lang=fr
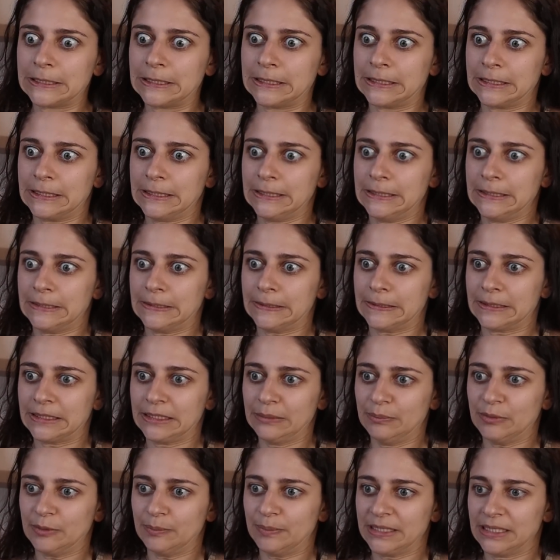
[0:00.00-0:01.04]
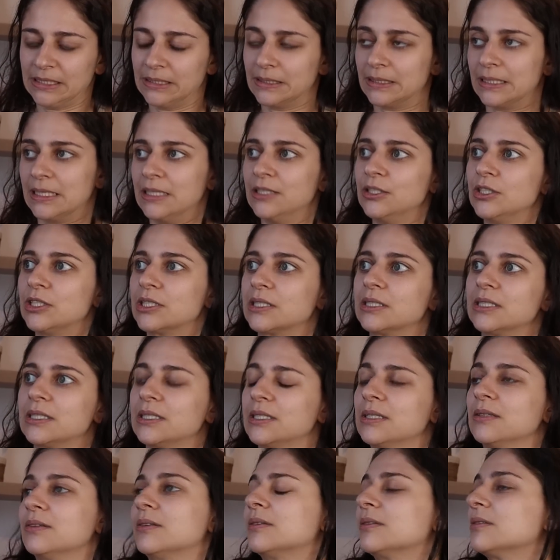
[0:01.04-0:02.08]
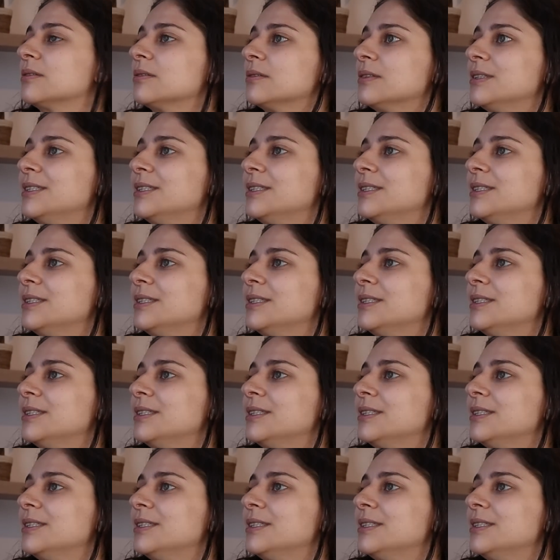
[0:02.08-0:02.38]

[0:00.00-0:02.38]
quel horrible personnage et euh,